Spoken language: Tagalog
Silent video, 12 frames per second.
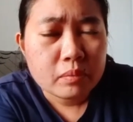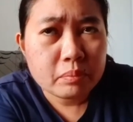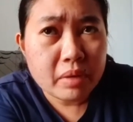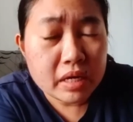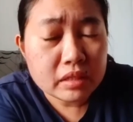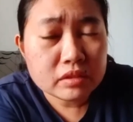
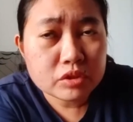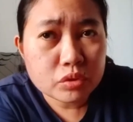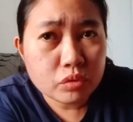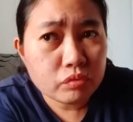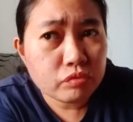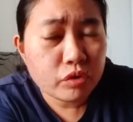mild
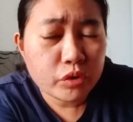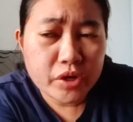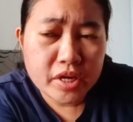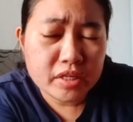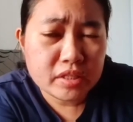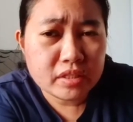soap or
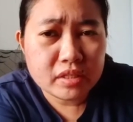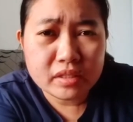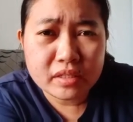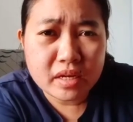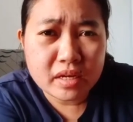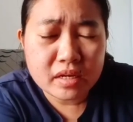
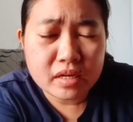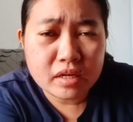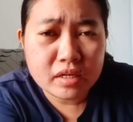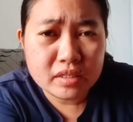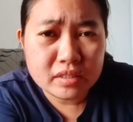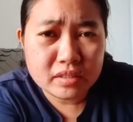anything
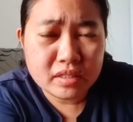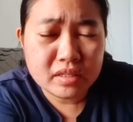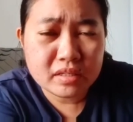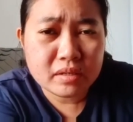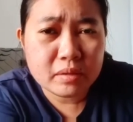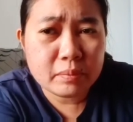
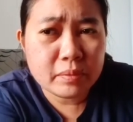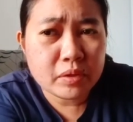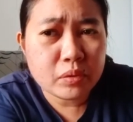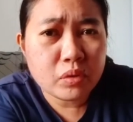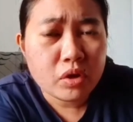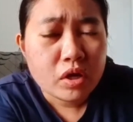anything eh
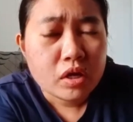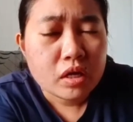pero